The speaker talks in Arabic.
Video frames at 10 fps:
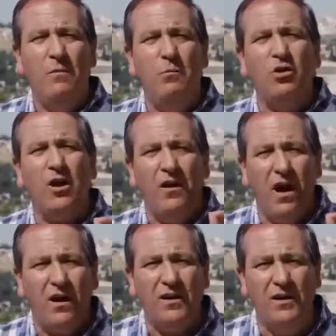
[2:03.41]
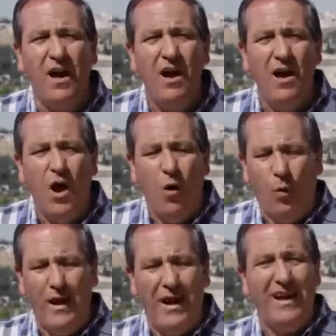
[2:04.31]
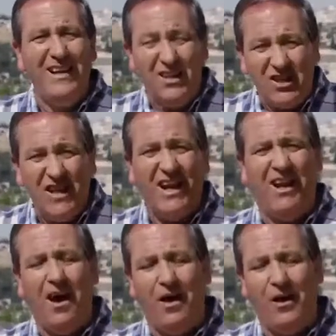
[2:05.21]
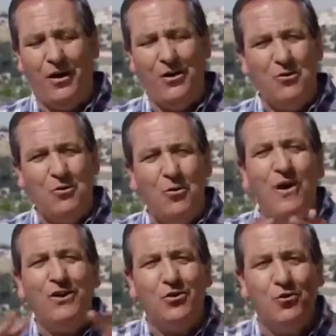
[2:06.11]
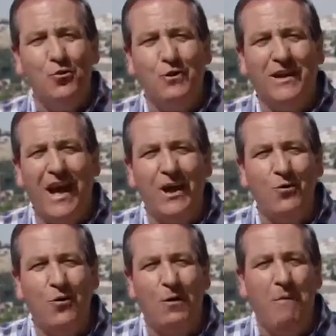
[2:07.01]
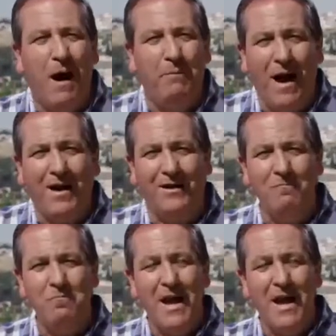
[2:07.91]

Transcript: متناقضة والشيء الآخر أنه كل الشهود كانوا مع بعض